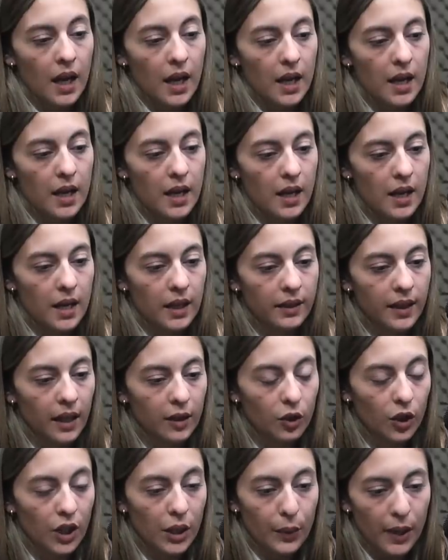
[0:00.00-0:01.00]
Eh,
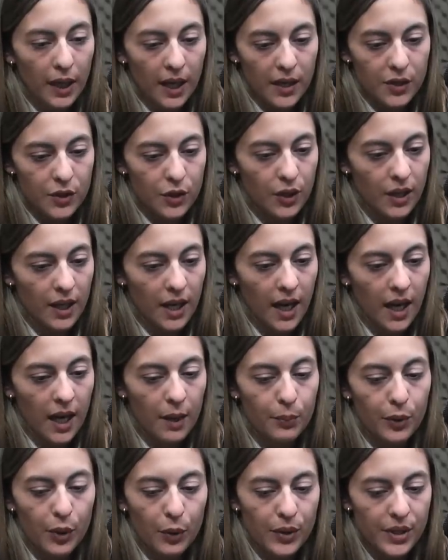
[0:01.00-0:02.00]
tanto a nivel
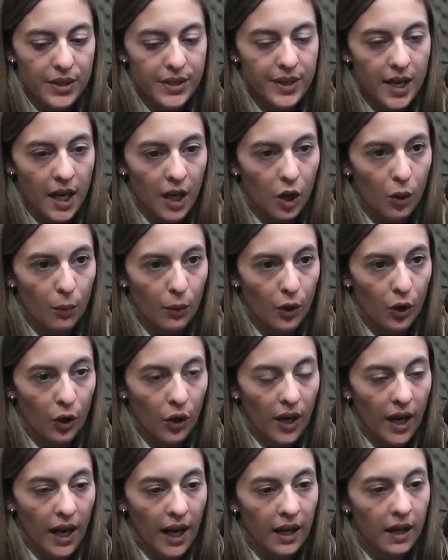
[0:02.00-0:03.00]
nacional, provincial como
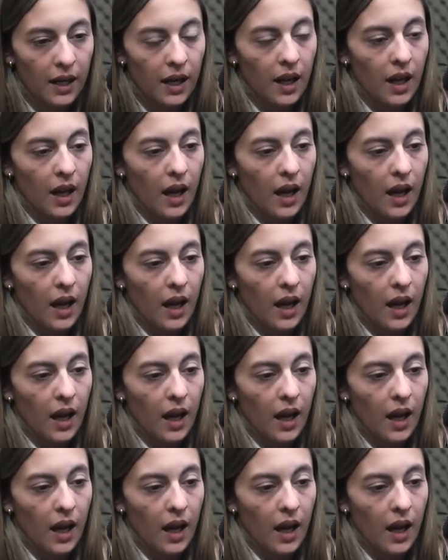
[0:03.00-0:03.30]
local,